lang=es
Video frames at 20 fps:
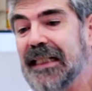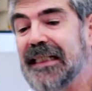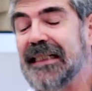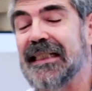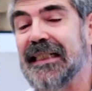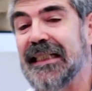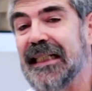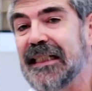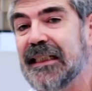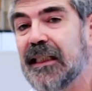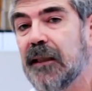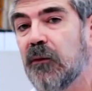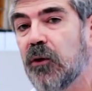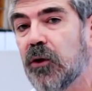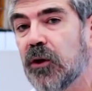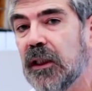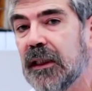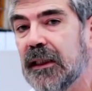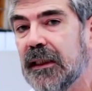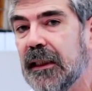Si ese
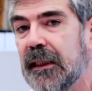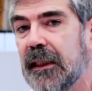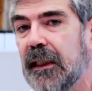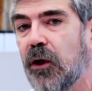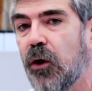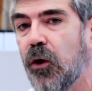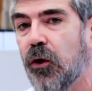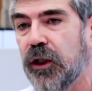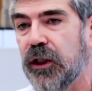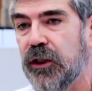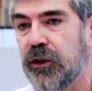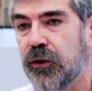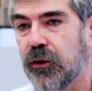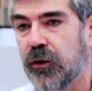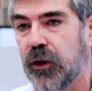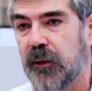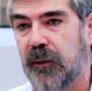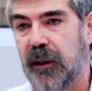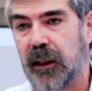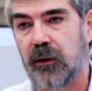borde tiene
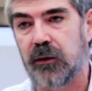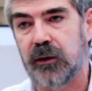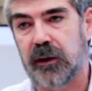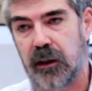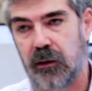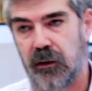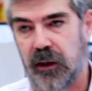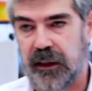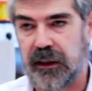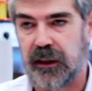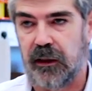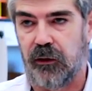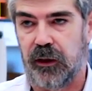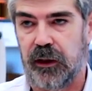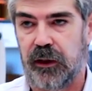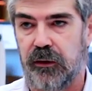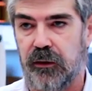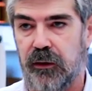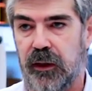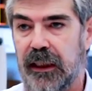orillo, y voy a contar lo que es el
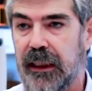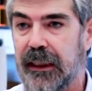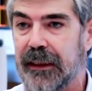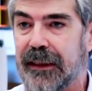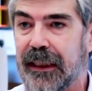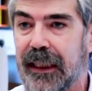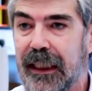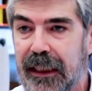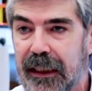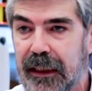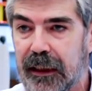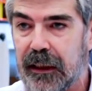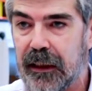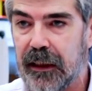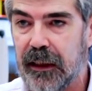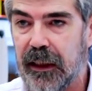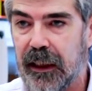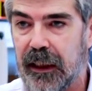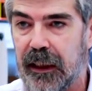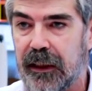orillo, en el
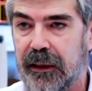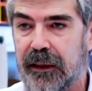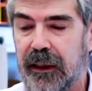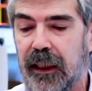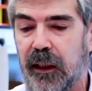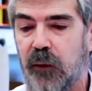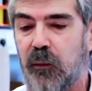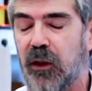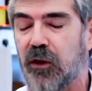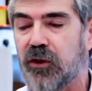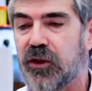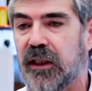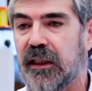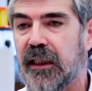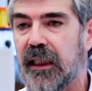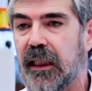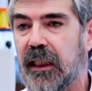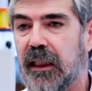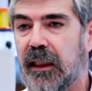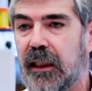telar en el telar cuando se
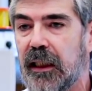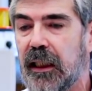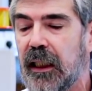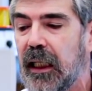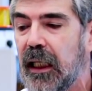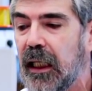teje,